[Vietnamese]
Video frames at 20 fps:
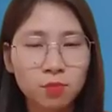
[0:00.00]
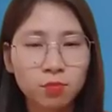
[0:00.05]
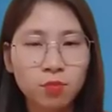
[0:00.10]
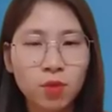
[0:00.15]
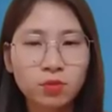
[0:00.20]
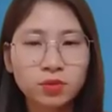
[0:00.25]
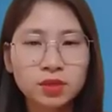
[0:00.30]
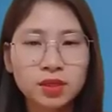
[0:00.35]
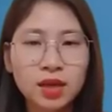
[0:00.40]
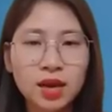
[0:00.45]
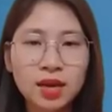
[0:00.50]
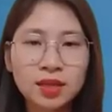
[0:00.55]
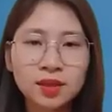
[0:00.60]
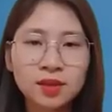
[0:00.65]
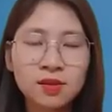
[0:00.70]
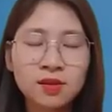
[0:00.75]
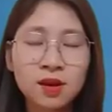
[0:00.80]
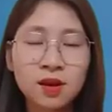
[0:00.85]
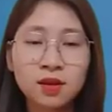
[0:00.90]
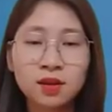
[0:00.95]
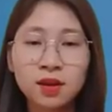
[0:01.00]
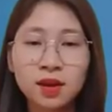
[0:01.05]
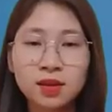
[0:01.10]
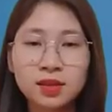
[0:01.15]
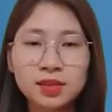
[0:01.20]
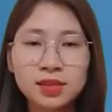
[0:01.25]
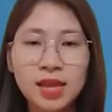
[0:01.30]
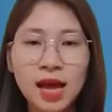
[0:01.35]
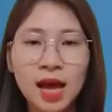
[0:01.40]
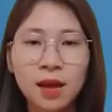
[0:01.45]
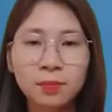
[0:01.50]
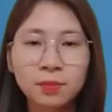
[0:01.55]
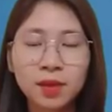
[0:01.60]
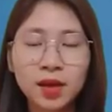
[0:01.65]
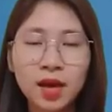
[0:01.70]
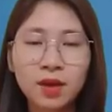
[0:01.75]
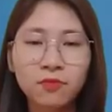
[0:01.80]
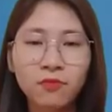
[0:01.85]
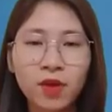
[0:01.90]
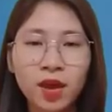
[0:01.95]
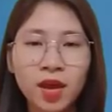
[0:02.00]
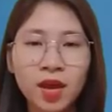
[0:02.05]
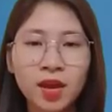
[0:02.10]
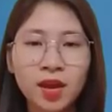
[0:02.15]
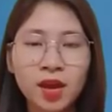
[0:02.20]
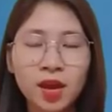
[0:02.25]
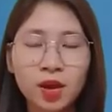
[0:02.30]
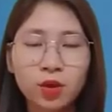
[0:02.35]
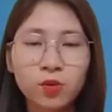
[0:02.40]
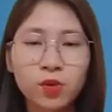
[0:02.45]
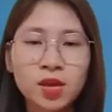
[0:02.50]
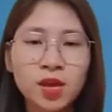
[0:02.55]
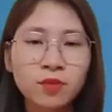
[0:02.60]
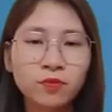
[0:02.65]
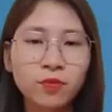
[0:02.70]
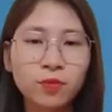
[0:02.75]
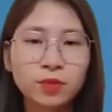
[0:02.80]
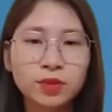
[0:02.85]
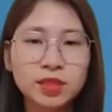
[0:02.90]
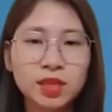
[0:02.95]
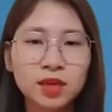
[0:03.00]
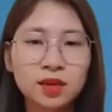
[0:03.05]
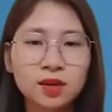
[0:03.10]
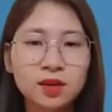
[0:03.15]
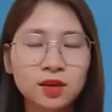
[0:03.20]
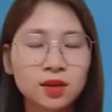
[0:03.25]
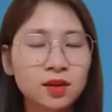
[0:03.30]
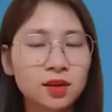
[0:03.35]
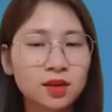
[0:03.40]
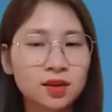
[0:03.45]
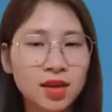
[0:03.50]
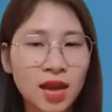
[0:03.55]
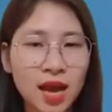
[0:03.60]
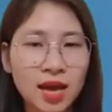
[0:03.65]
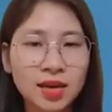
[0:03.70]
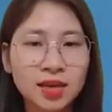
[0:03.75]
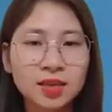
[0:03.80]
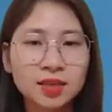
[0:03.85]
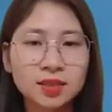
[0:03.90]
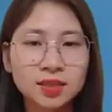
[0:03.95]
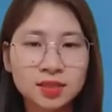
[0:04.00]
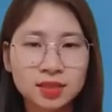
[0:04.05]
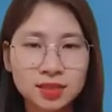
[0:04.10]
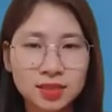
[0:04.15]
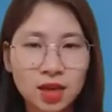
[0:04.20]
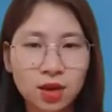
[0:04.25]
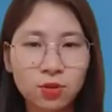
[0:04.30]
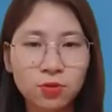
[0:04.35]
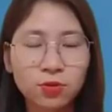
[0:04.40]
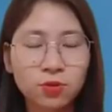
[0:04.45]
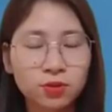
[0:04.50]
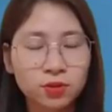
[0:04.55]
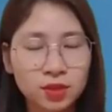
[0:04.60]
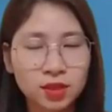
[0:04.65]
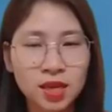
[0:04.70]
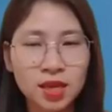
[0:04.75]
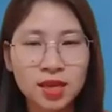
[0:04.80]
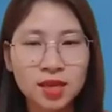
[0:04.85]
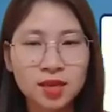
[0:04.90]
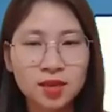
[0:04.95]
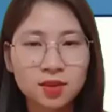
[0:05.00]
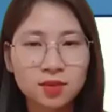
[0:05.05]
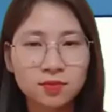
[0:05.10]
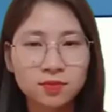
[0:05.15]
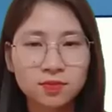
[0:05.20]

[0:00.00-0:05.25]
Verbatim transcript: màu sắc cát tường, xám, cà phê, quý nhân phù trợ, Thân, Dậu, Tý.